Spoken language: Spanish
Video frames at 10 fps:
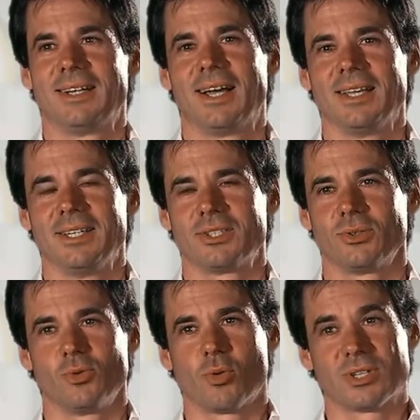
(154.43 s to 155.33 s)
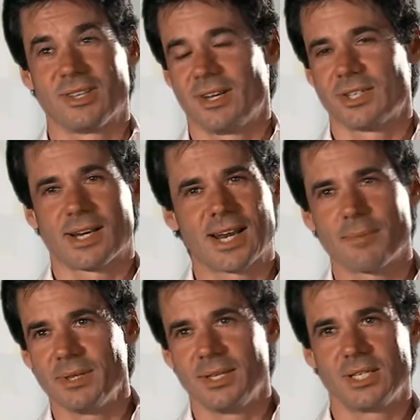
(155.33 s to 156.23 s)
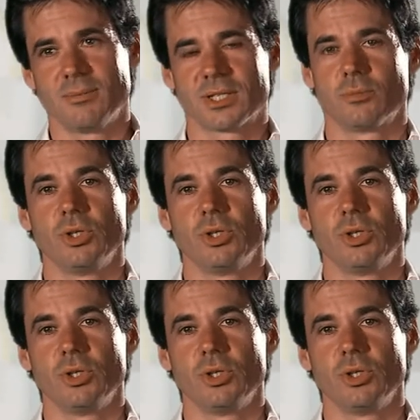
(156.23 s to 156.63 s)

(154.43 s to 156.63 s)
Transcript: ahí son curvas de derechas rapidísimas,